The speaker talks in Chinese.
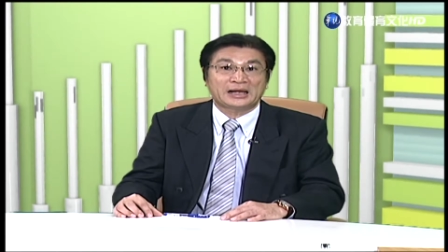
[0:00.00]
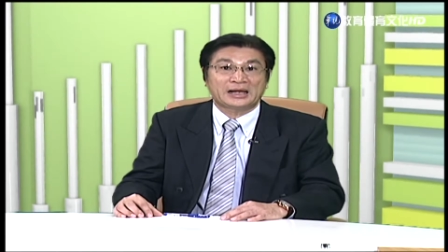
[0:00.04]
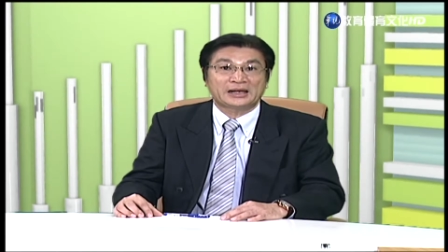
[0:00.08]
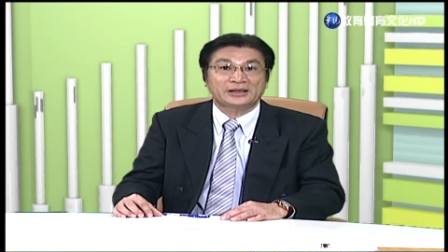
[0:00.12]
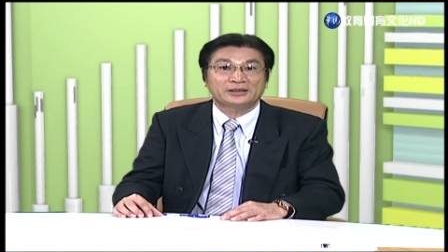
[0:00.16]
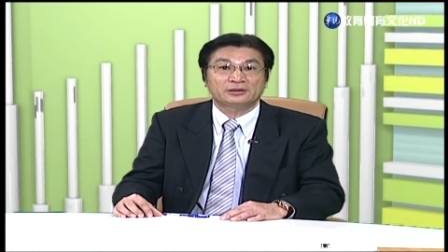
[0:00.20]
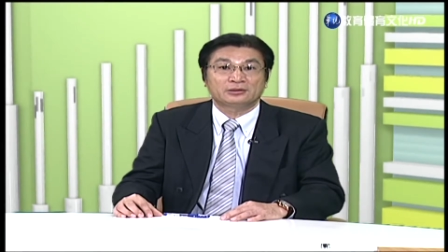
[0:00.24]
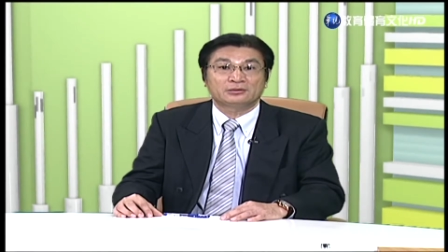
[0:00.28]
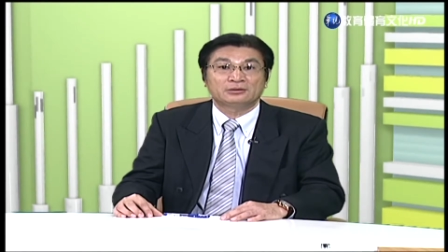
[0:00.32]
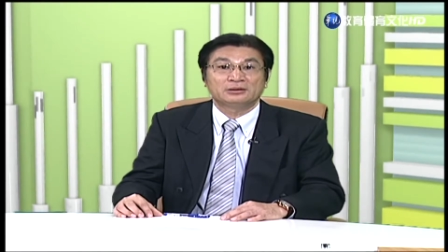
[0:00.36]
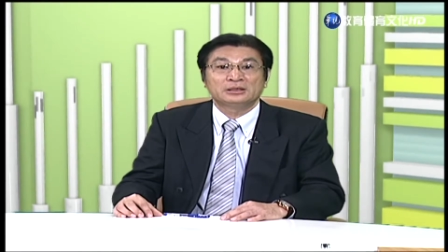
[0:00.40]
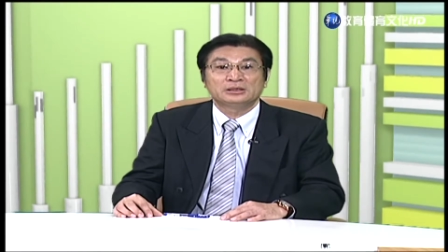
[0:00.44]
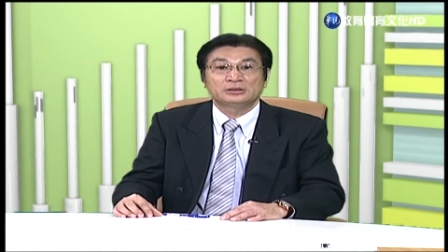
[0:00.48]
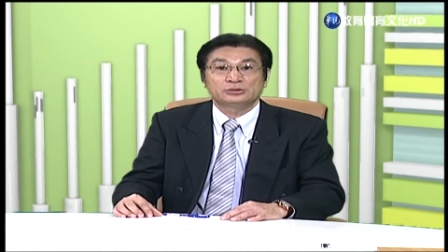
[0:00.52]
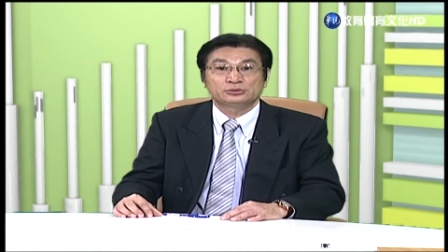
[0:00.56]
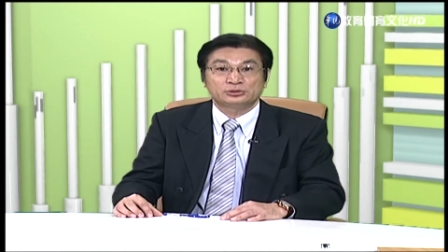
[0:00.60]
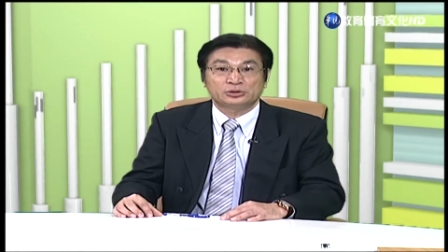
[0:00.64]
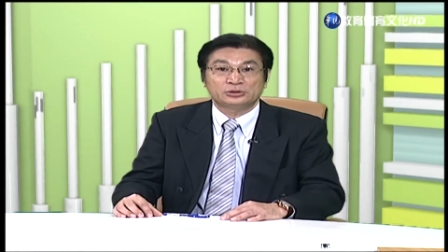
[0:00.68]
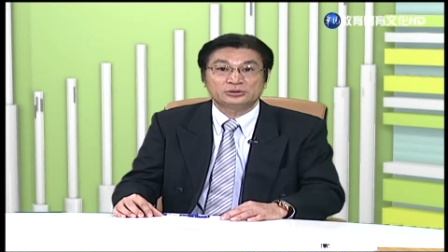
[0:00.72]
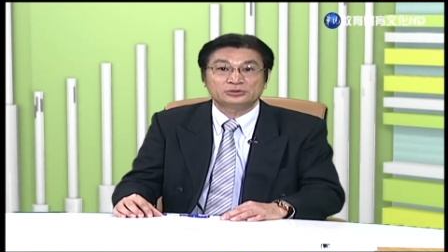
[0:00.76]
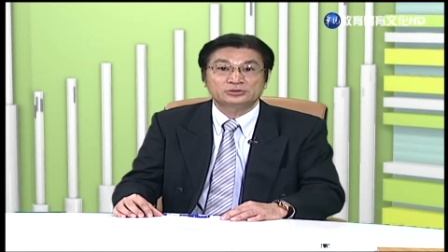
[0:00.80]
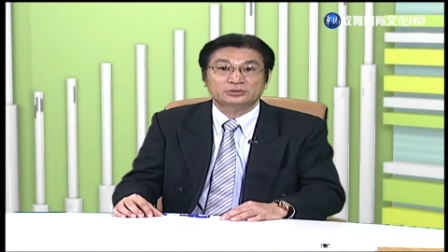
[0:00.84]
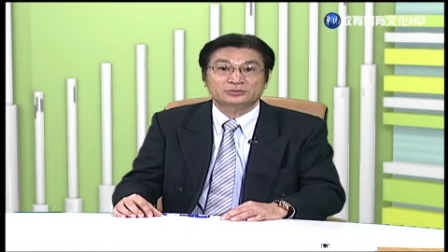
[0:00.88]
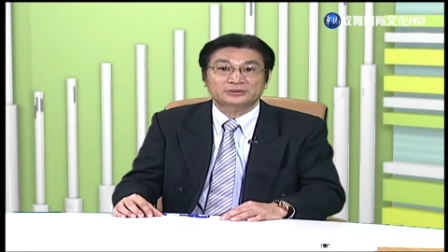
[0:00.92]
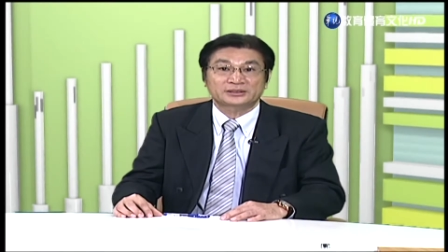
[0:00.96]
还有
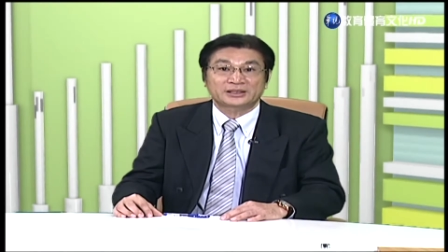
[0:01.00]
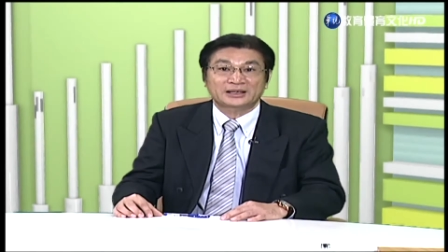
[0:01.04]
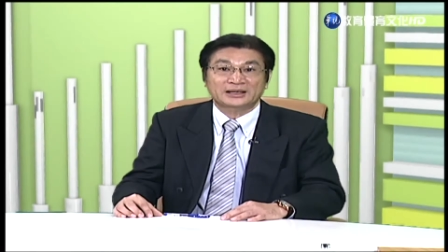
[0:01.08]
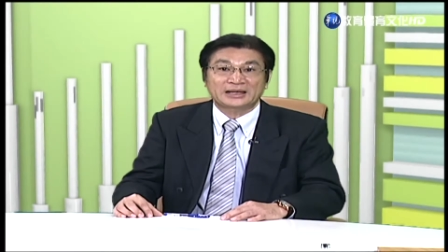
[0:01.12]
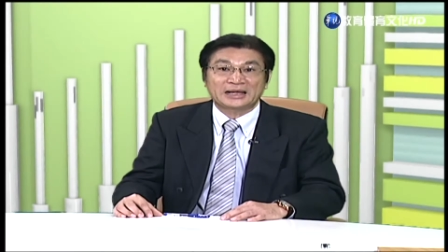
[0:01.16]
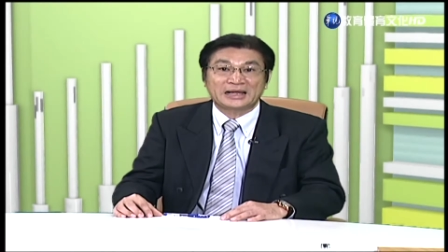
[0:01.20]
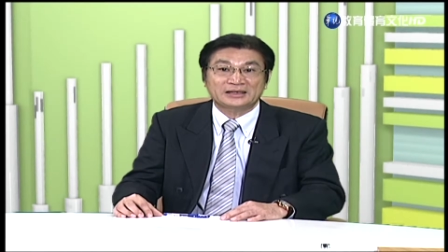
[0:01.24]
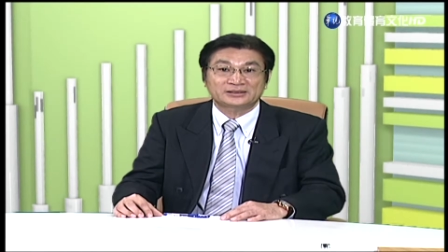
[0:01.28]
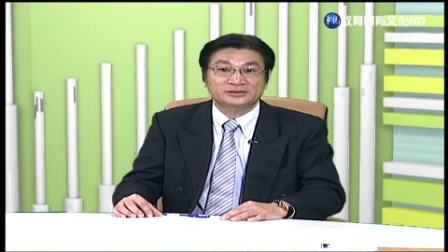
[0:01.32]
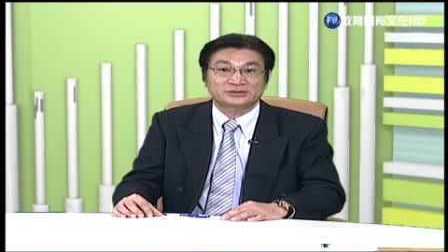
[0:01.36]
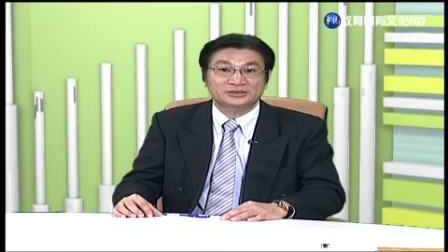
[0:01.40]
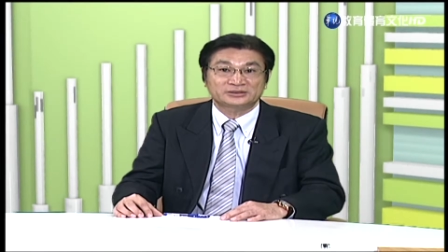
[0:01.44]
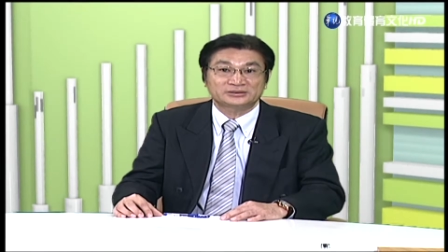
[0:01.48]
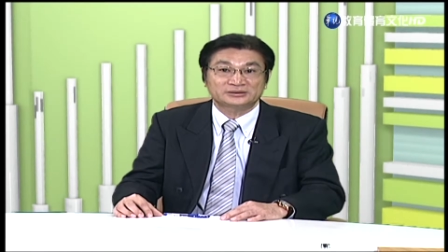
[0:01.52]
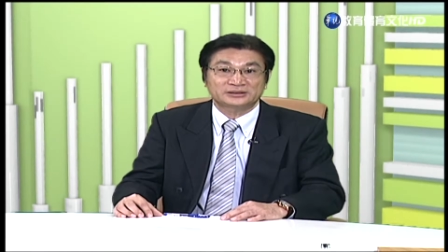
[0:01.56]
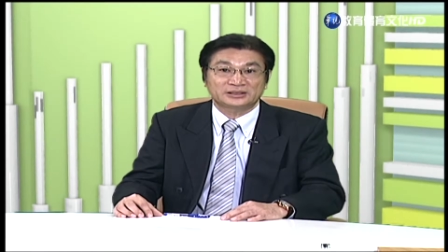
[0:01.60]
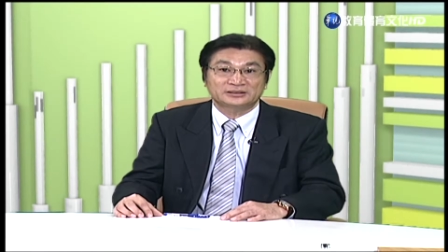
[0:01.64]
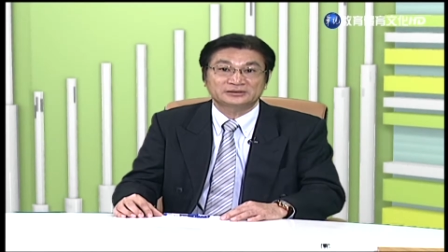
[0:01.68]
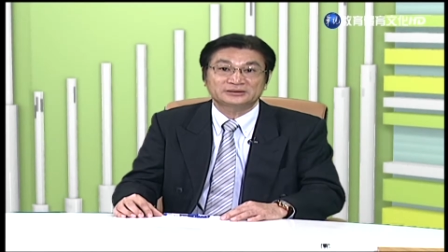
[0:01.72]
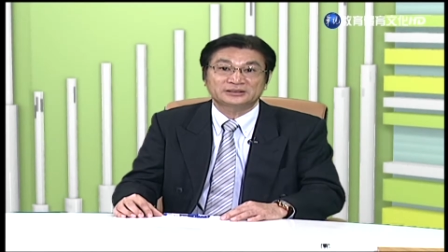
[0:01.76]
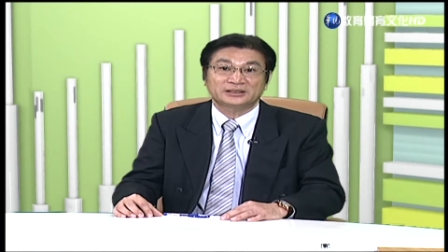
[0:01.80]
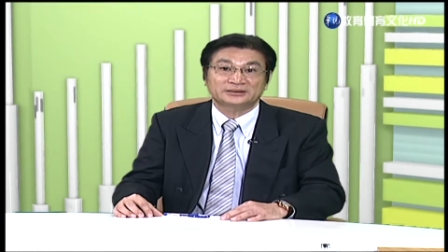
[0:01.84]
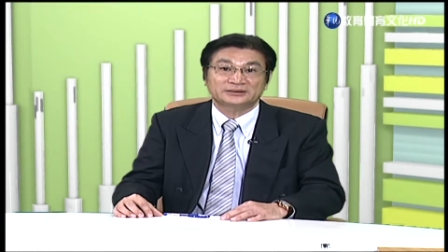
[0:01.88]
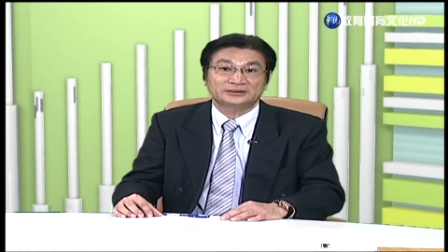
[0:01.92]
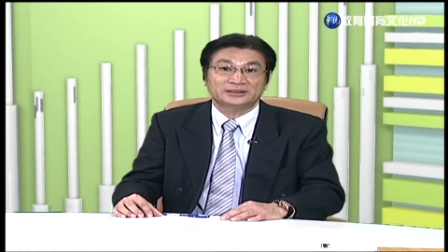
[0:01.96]
群众的抗争
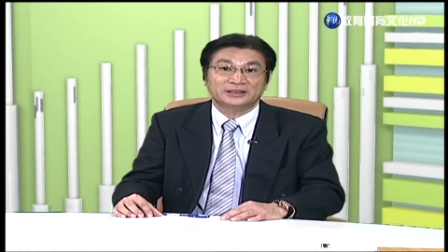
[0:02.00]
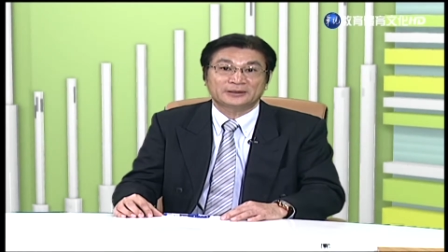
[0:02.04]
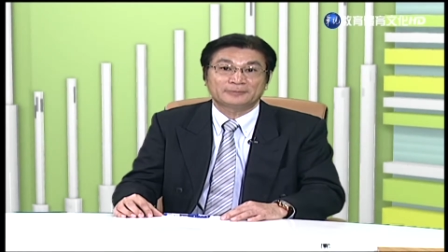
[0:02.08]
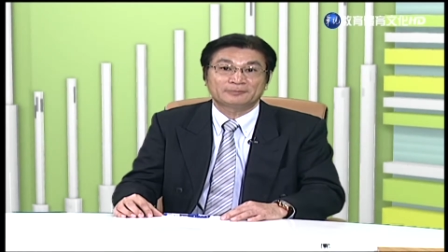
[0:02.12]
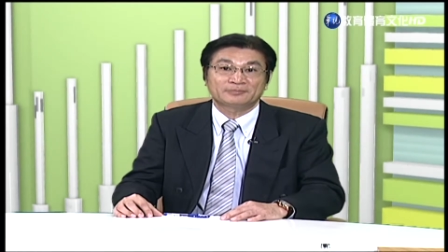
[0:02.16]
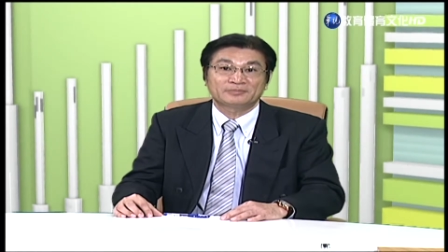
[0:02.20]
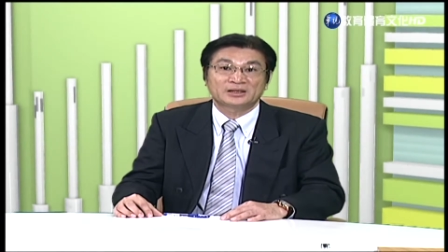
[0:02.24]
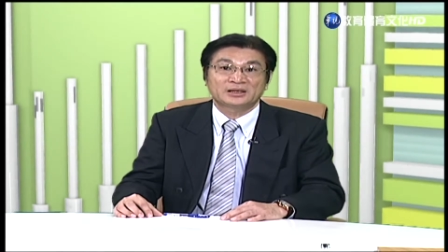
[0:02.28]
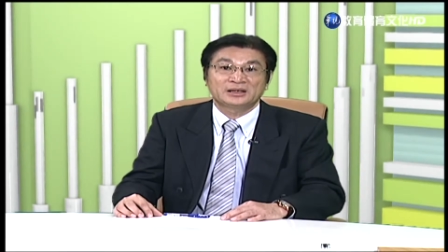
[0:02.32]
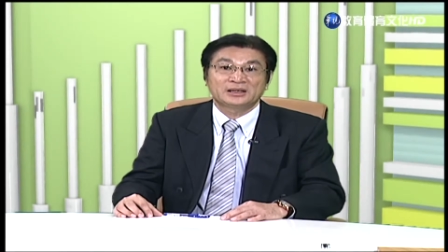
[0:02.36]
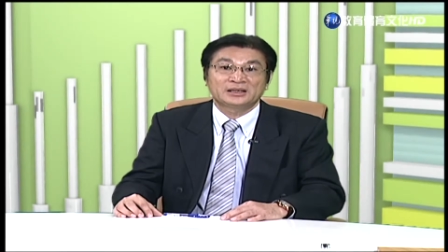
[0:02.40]
等等的。